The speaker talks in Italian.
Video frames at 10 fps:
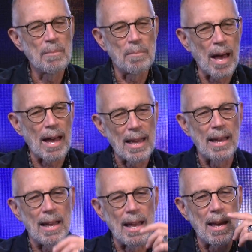Ma
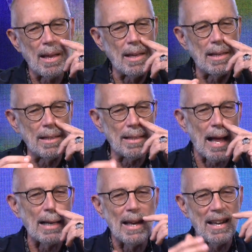eh, eh in
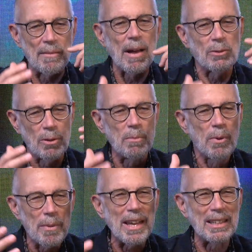Italia è arrivato il
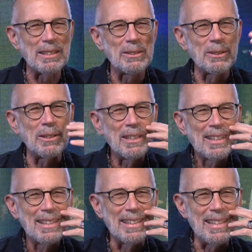momento
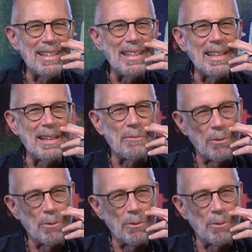di eh,